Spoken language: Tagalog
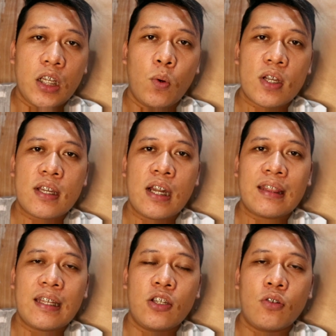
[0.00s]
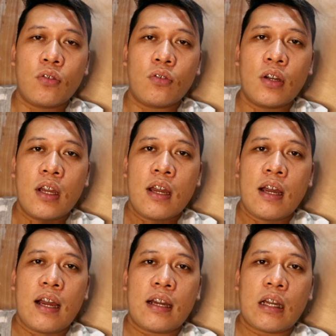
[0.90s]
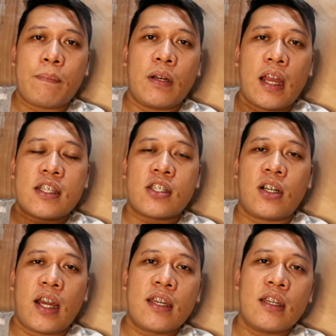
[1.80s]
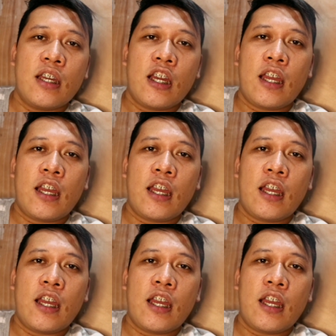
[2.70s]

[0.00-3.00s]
iwasan natin yung uh, copyright strike